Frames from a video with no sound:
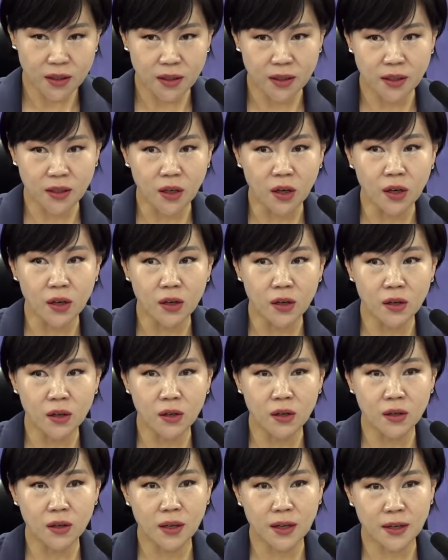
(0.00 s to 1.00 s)

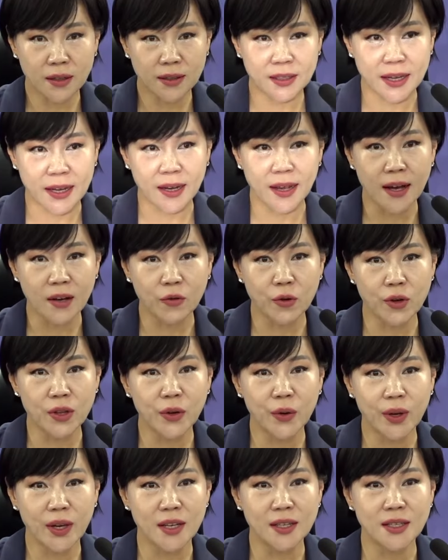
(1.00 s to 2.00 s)
저 제가
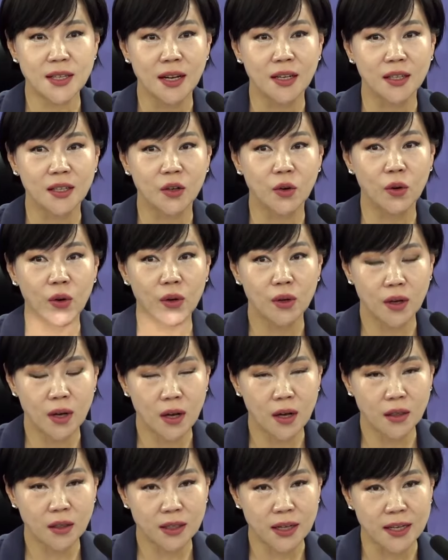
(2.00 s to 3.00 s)
권익위원장으로
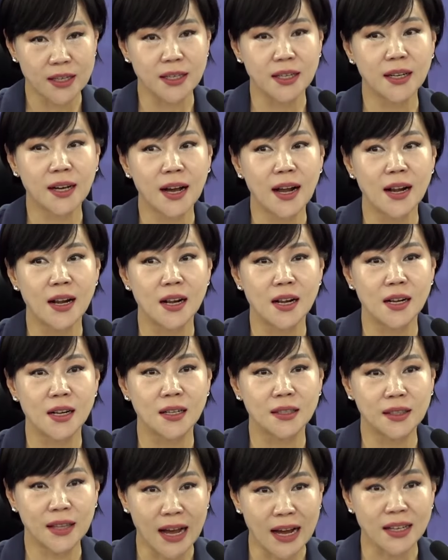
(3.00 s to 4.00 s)
재직할
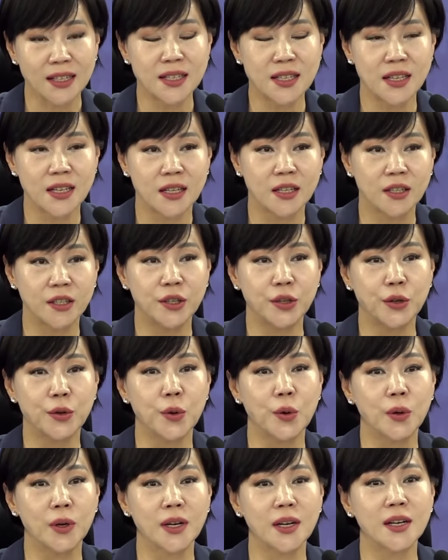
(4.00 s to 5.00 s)
당시
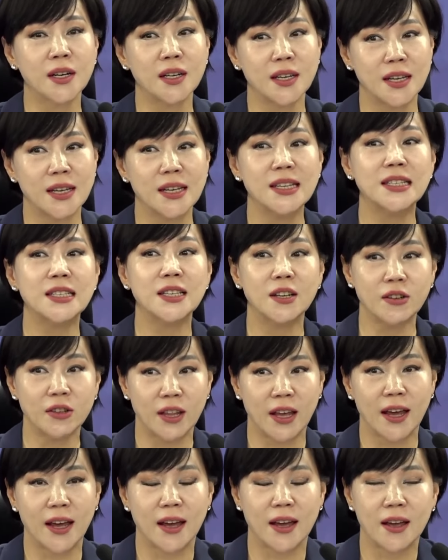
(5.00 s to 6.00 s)
그리고 그
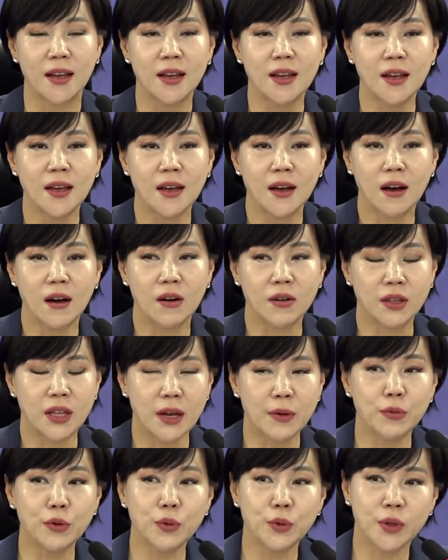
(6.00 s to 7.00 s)
이전에 어,
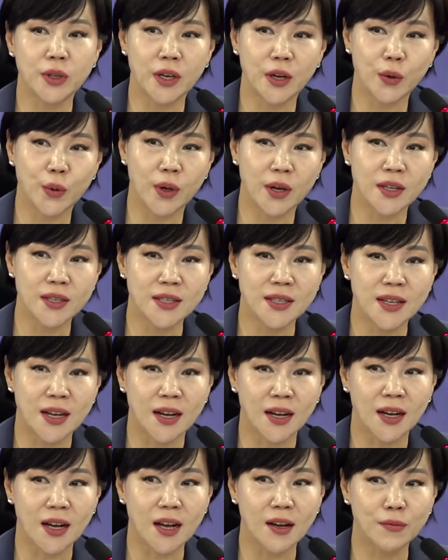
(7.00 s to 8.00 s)
대부분의
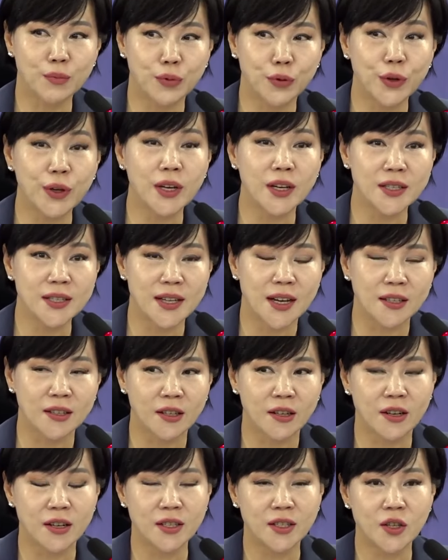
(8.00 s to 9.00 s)
위원장과
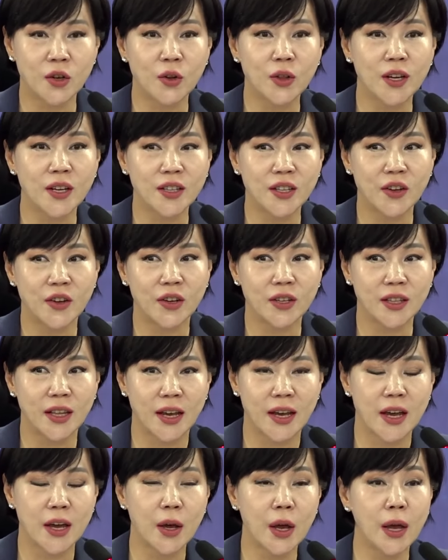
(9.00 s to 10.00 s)
부위원장들은
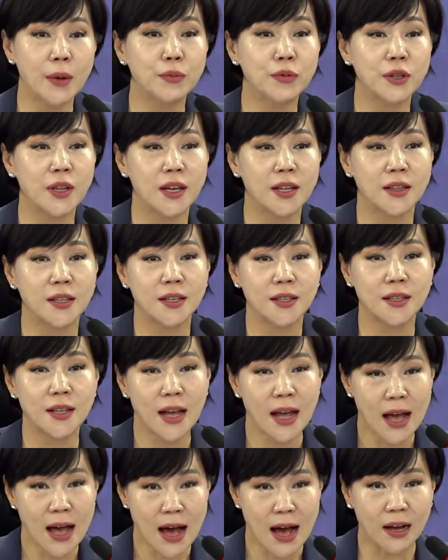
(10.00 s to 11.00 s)
전원위원회에 해부되는
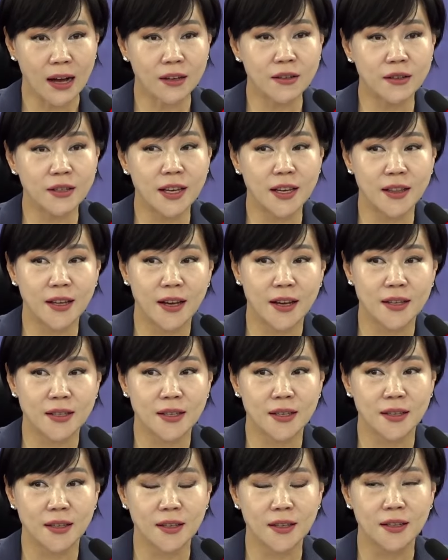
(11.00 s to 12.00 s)
안건에
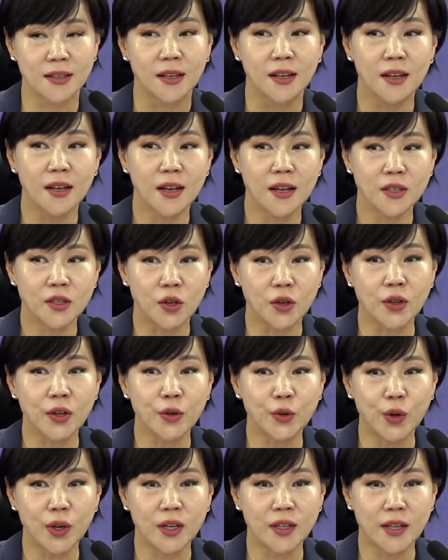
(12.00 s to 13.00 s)
대해서는
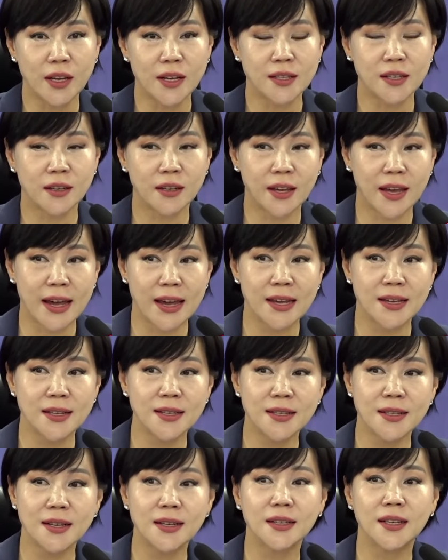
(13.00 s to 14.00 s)
전원위원회에서
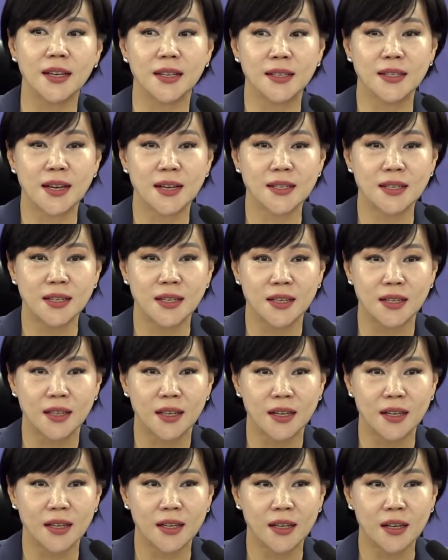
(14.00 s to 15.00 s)
개인적인
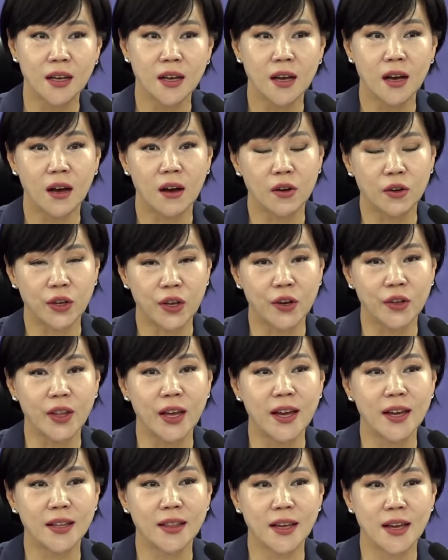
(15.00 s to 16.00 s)
자신의 어,
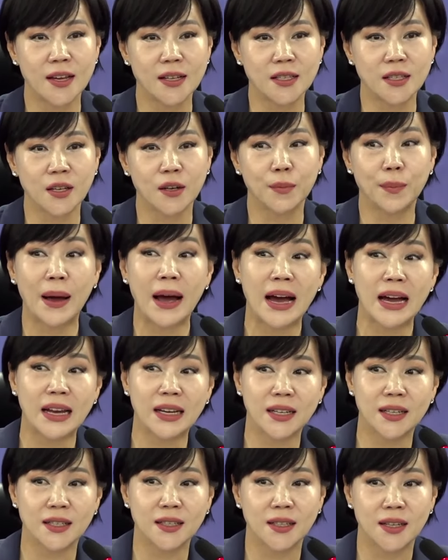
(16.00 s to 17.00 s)
견해에 대해서
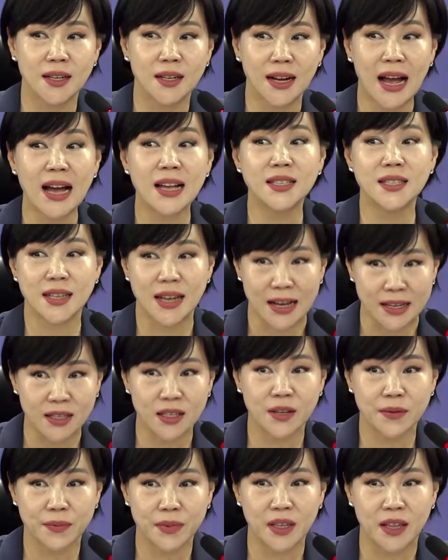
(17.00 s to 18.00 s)
발언을 하지
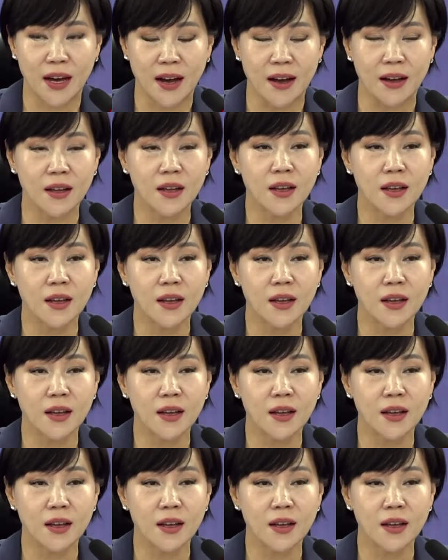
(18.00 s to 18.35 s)
않습니다.